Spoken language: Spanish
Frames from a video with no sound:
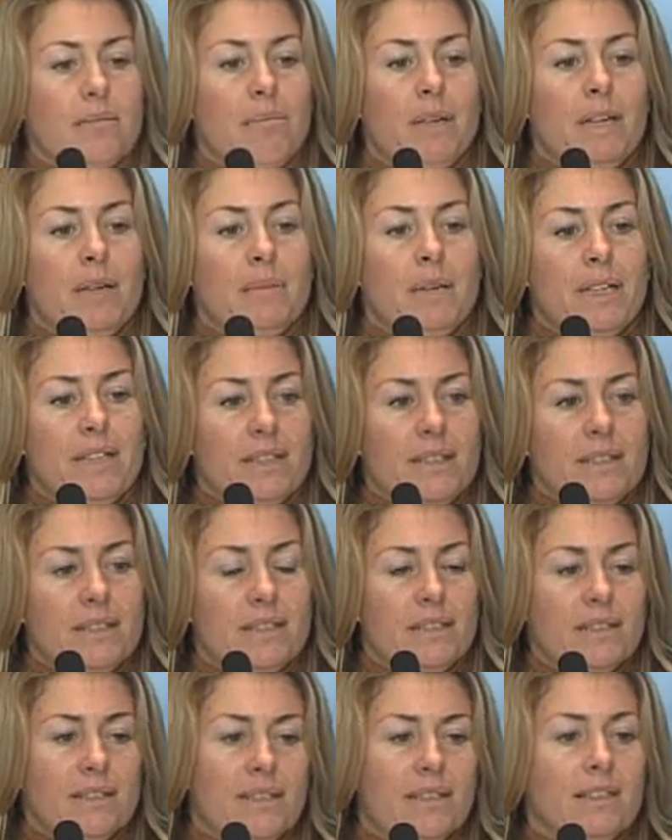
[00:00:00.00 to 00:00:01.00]

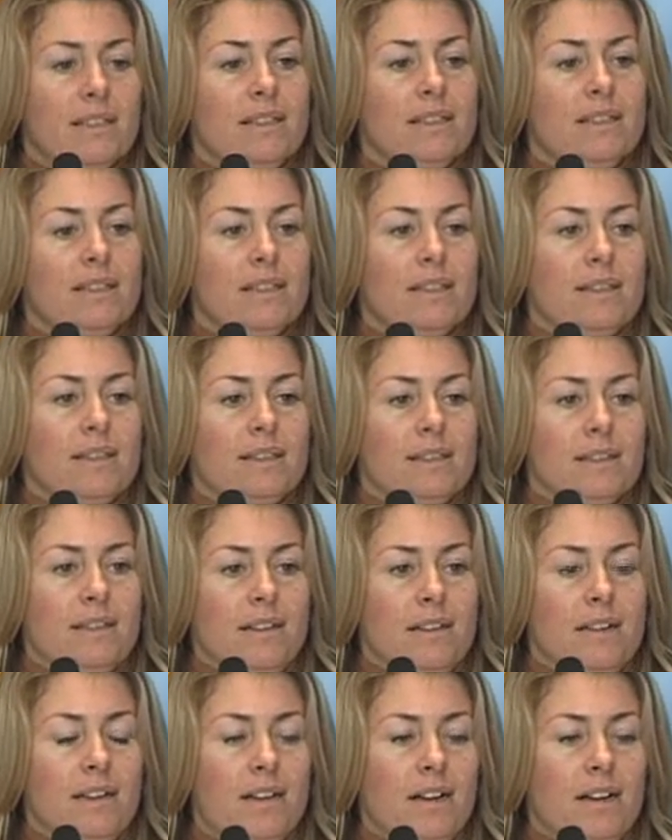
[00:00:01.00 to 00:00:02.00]
preparar
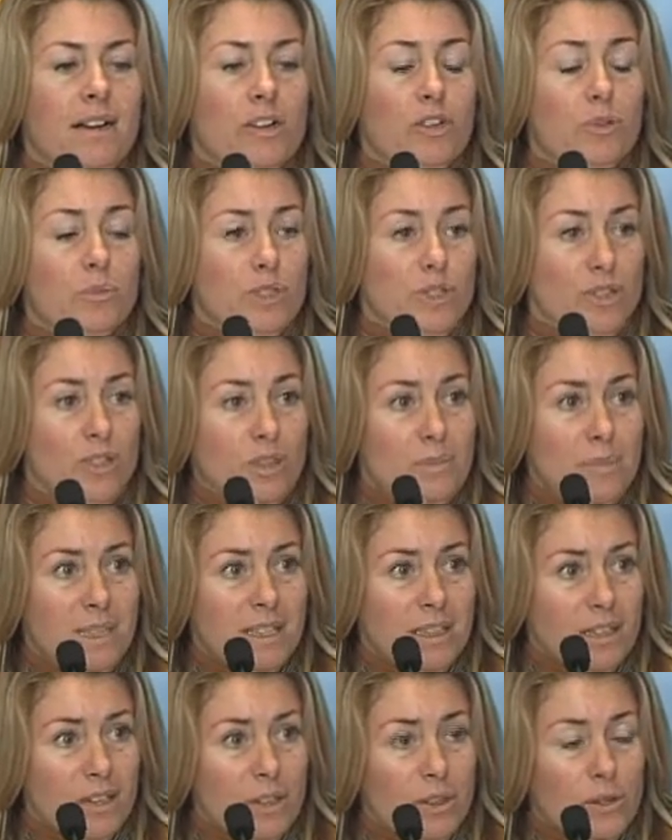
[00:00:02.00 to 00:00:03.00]
la comisión de
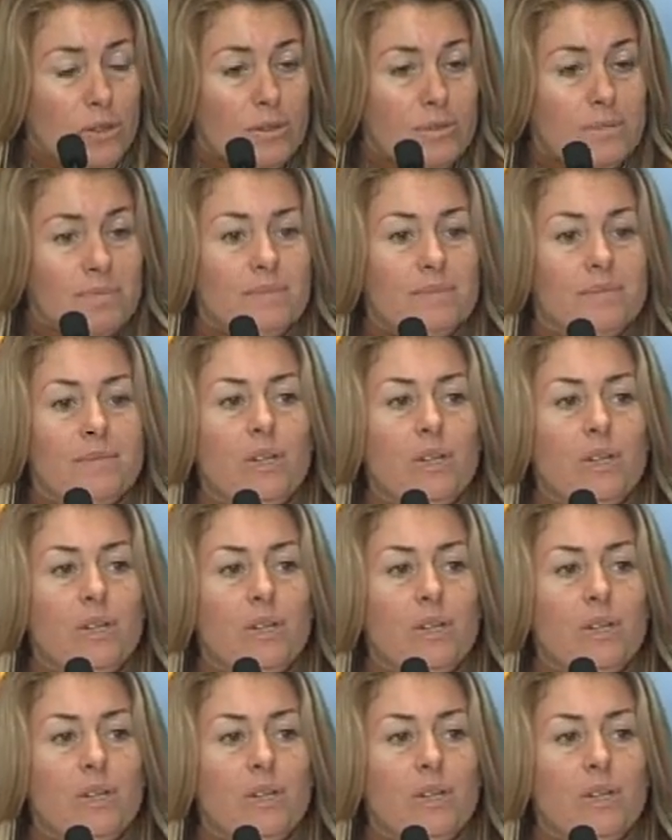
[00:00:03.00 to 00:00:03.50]
investigación.